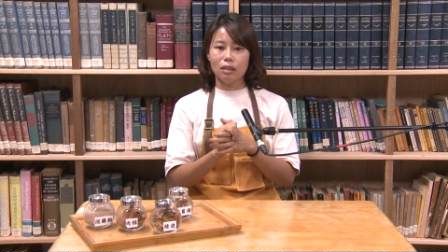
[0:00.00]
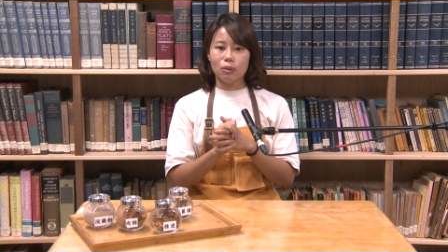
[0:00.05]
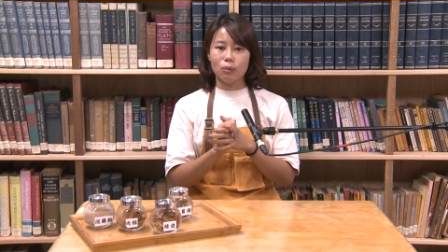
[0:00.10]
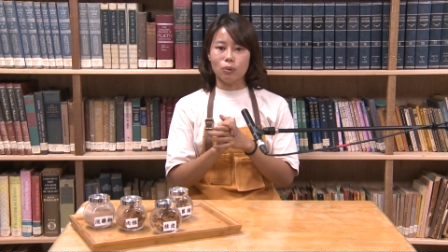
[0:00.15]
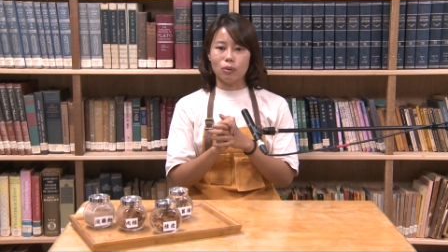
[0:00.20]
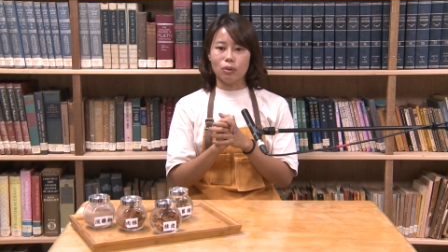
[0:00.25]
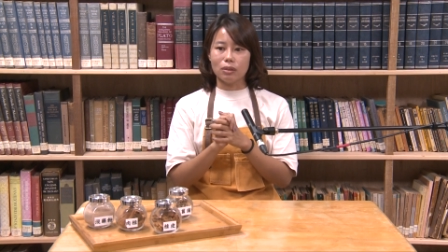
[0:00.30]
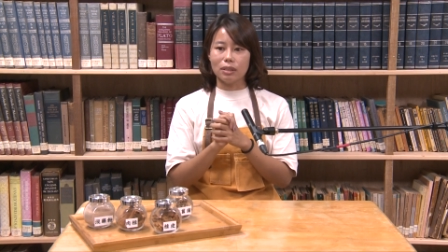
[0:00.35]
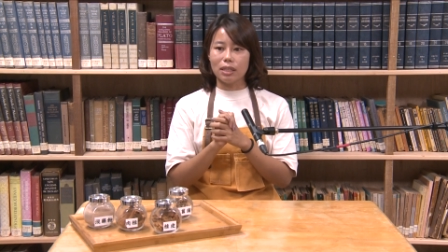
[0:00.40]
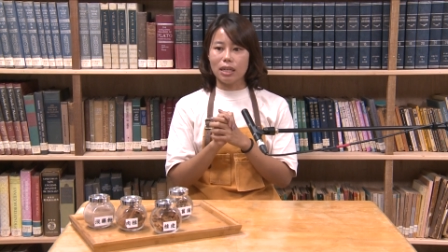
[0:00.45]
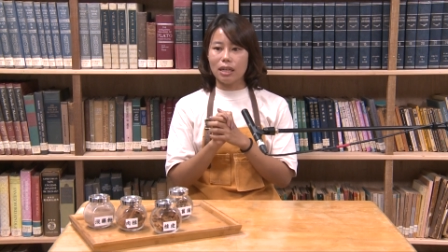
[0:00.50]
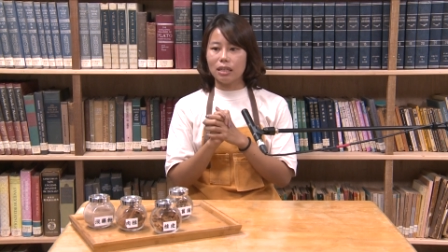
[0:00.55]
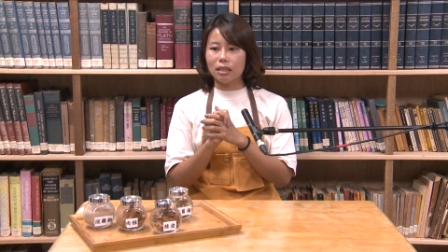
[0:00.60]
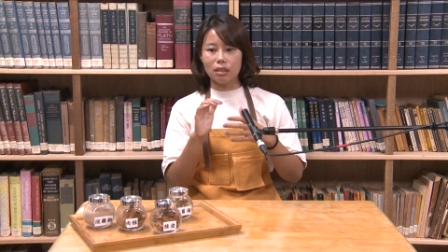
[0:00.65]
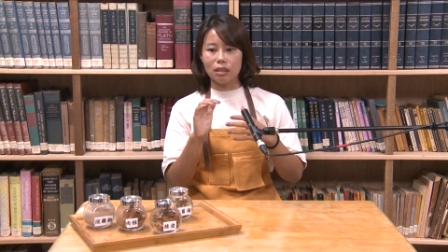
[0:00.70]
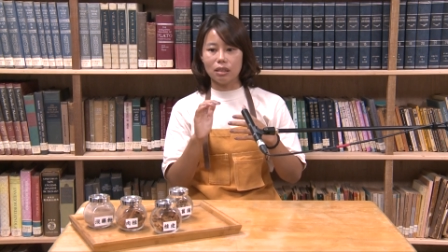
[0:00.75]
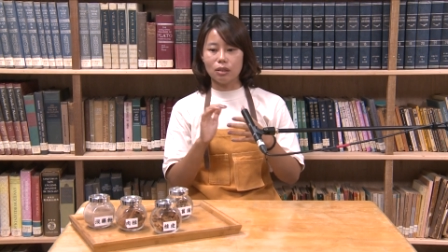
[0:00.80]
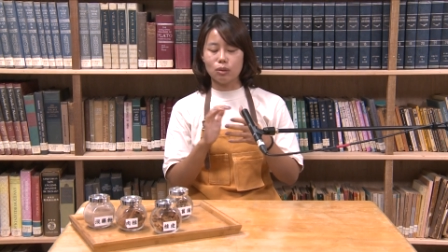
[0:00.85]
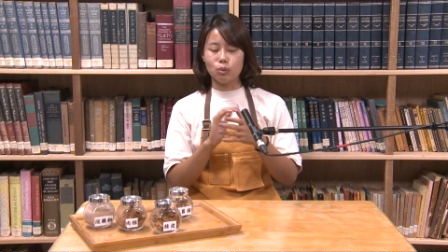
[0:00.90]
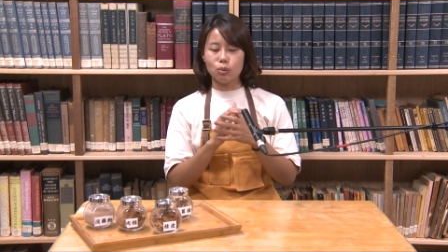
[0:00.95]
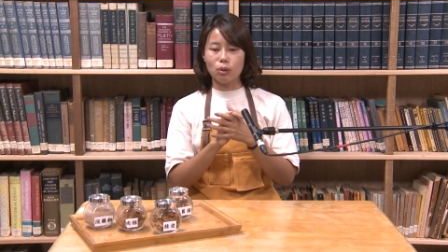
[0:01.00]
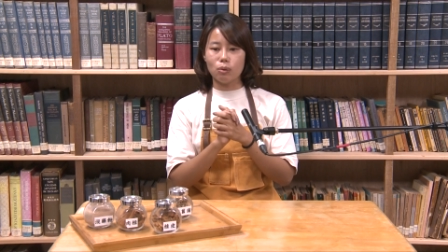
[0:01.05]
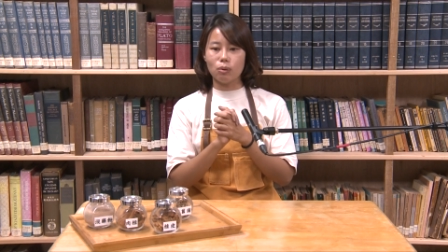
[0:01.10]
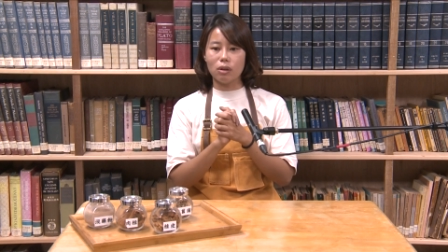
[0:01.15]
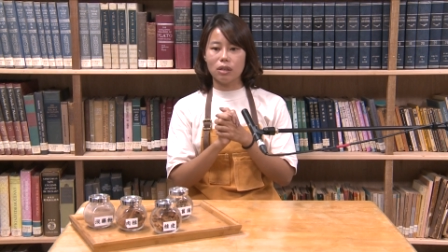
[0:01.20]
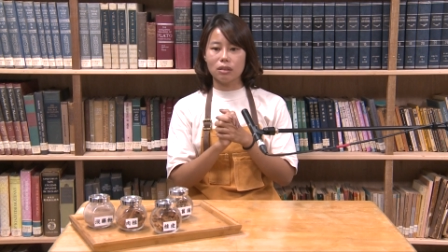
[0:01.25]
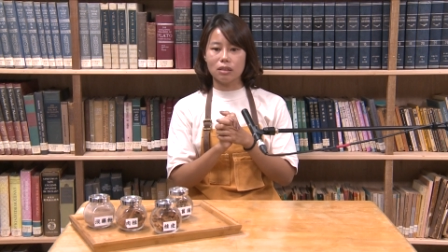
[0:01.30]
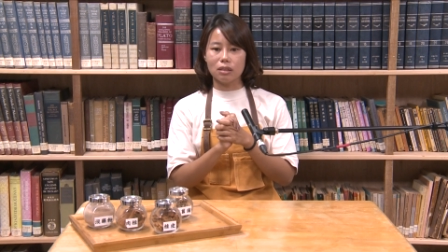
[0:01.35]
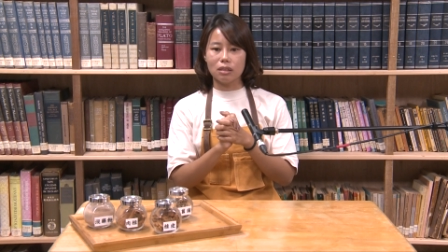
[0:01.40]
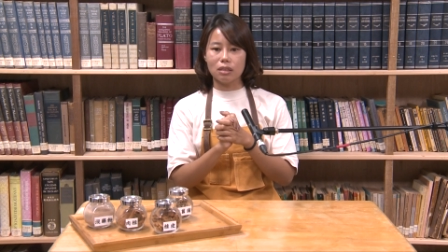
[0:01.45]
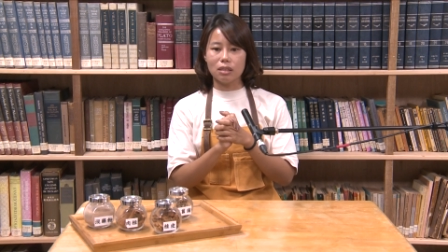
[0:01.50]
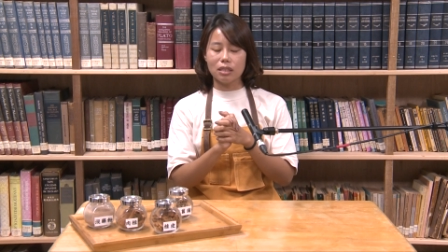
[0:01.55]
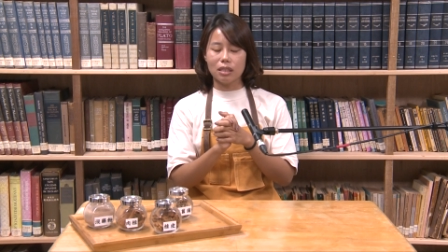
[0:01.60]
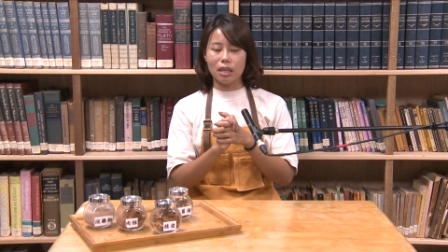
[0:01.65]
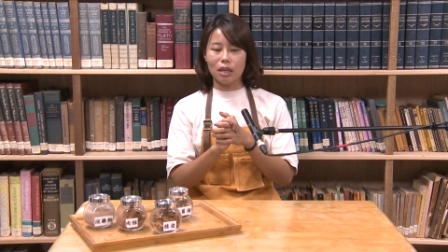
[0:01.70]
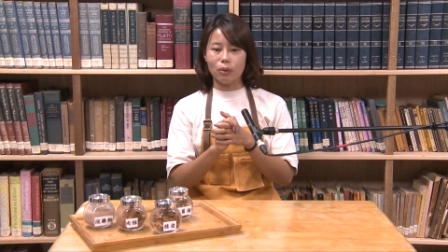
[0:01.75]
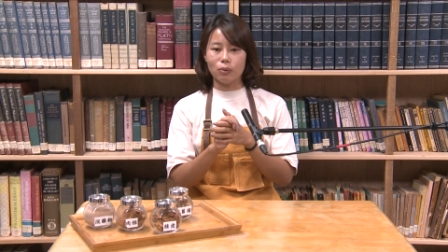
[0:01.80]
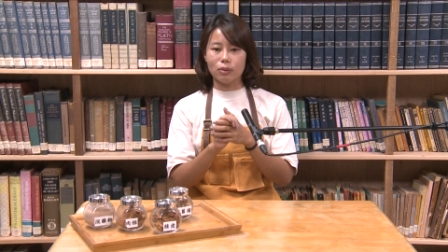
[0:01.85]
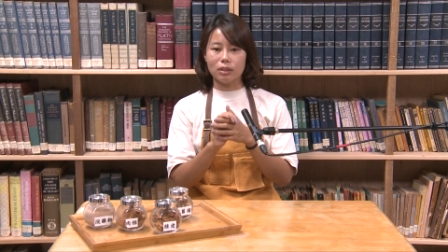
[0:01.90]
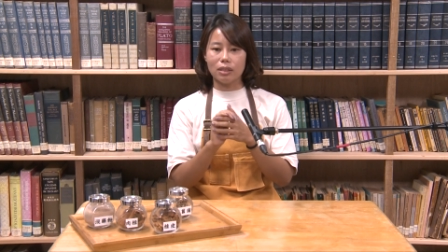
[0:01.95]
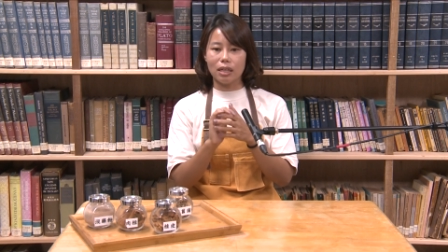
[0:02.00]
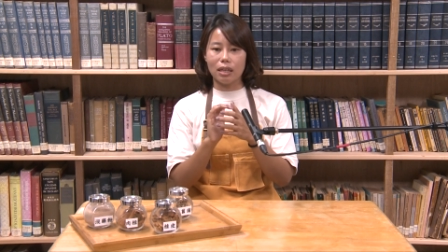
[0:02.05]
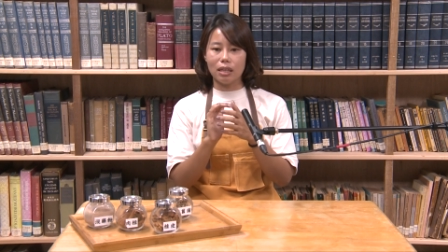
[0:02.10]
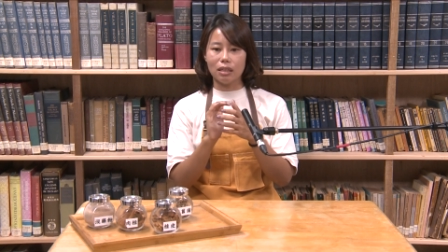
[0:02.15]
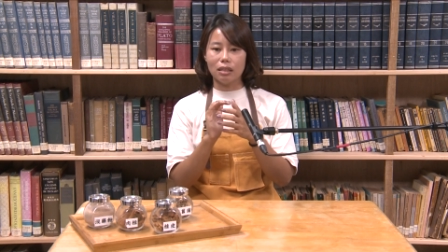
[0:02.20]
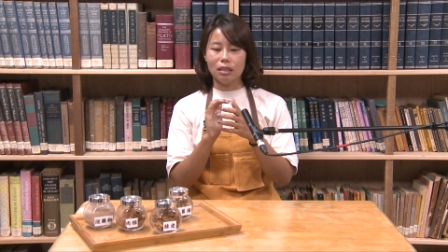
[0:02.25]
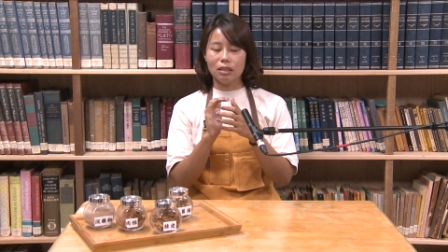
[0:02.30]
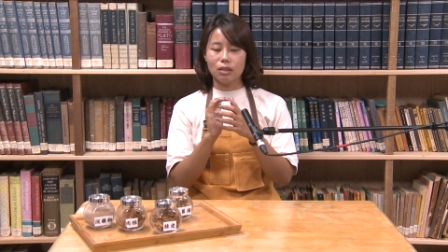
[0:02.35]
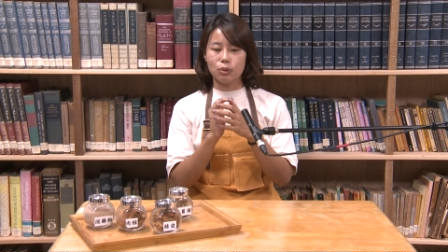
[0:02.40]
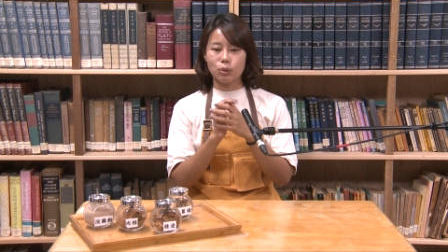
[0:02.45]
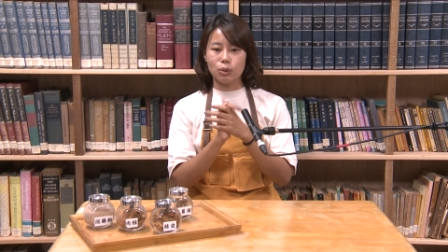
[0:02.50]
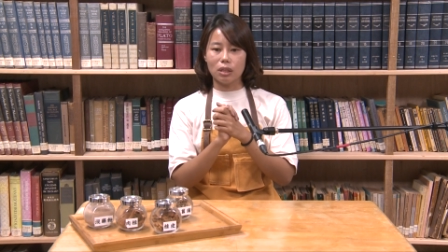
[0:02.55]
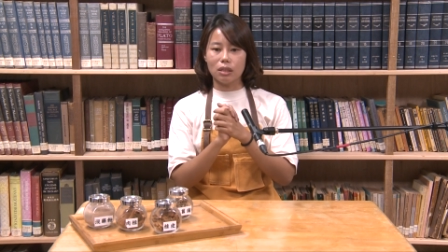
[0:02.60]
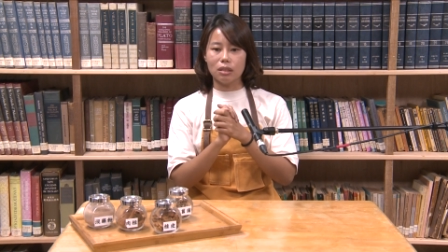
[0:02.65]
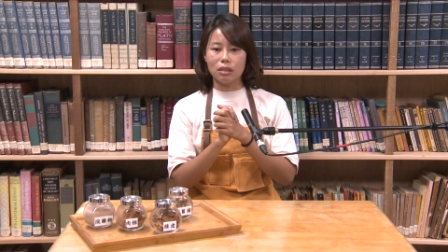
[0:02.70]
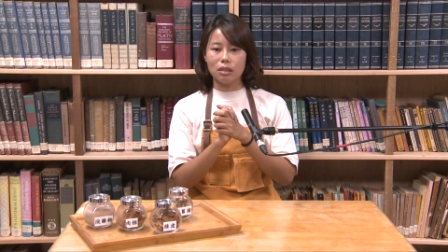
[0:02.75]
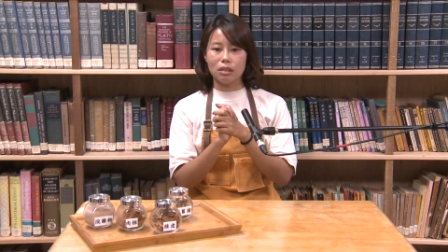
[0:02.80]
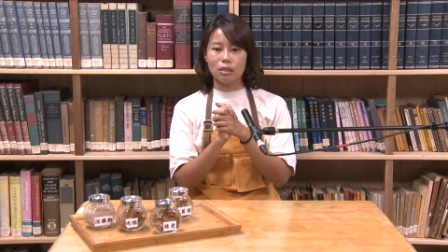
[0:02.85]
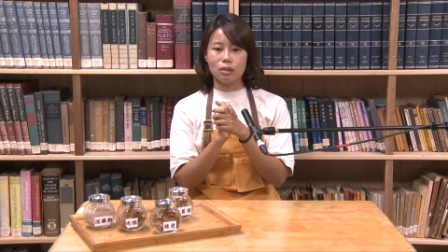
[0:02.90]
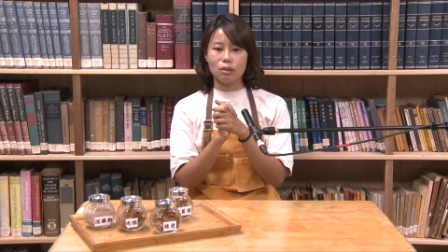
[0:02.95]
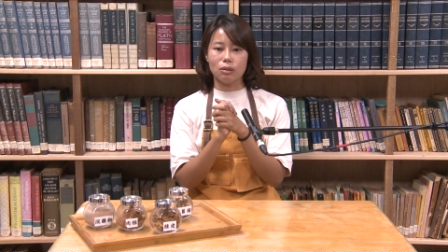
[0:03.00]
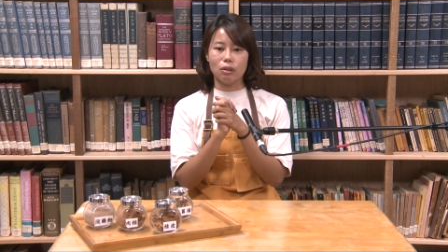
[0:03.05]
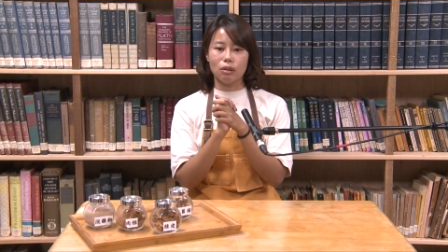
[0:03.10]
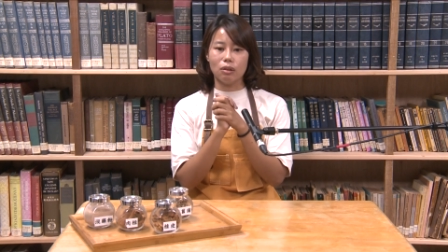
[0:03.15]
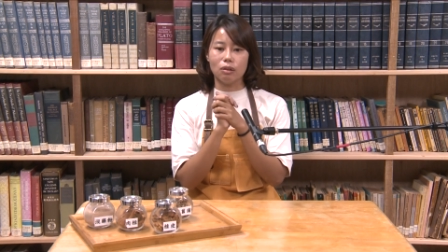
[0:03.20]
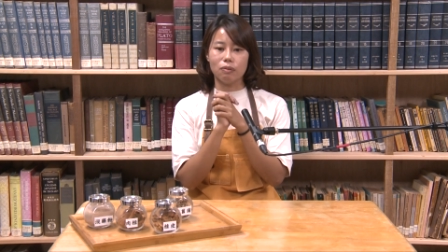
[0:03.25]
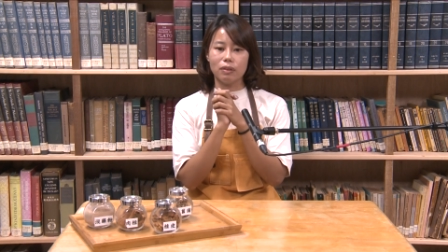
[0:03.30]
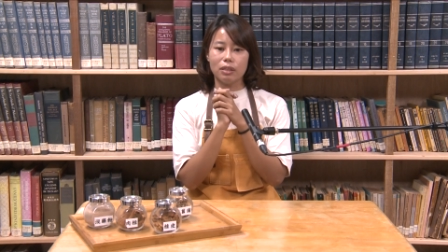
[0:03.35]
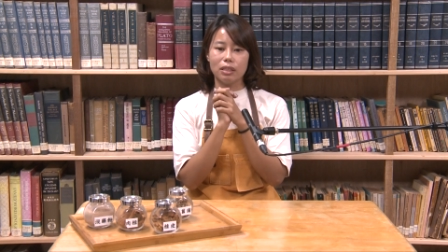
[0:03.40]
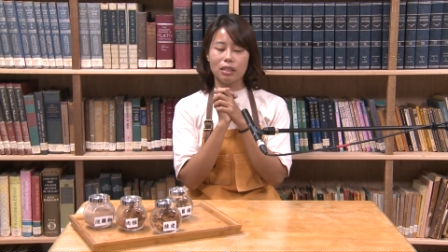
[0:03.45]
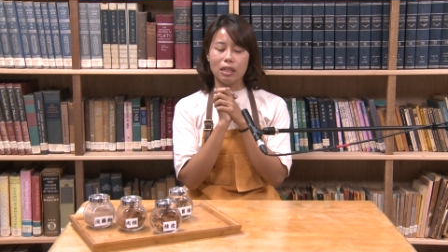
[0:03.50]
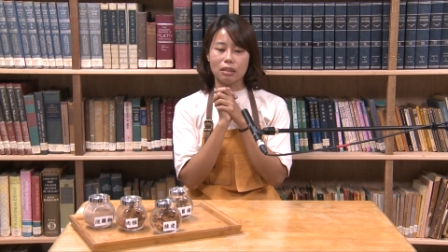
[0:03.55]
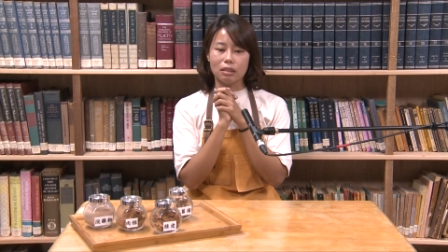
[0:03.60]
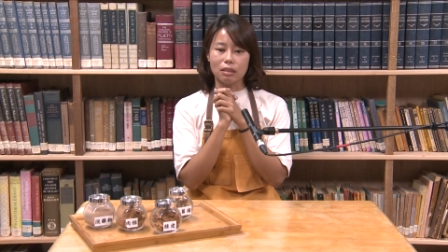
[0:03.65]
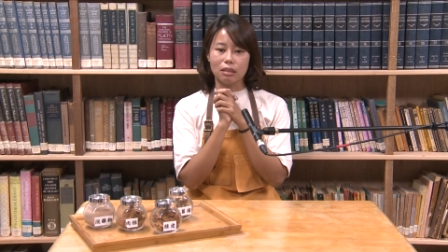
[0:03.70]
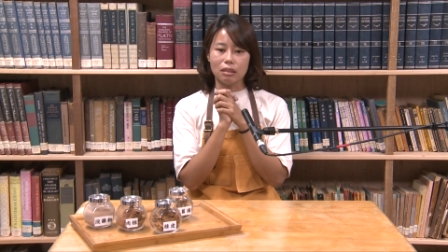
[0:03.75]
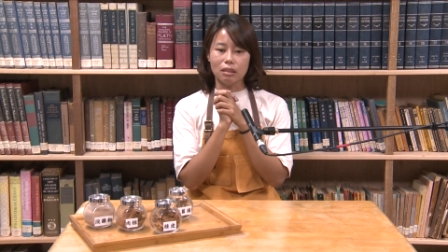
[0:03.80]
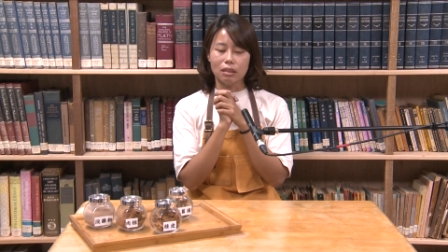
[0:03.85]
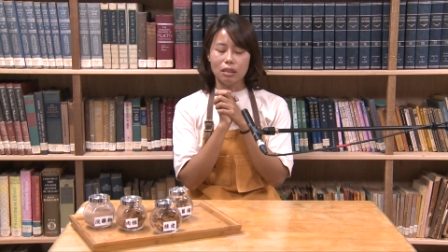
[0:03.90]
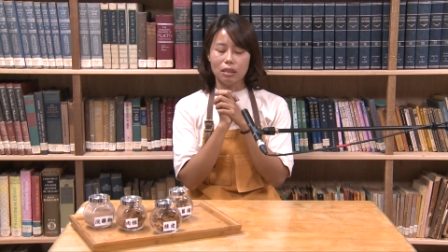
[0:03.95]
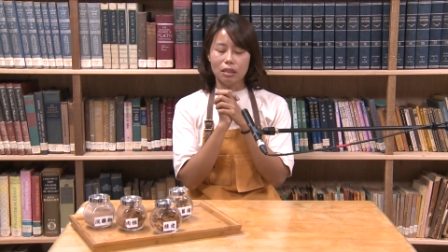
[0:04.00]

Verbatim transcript: 我在一个状况之下，我在深夜的时候，非常的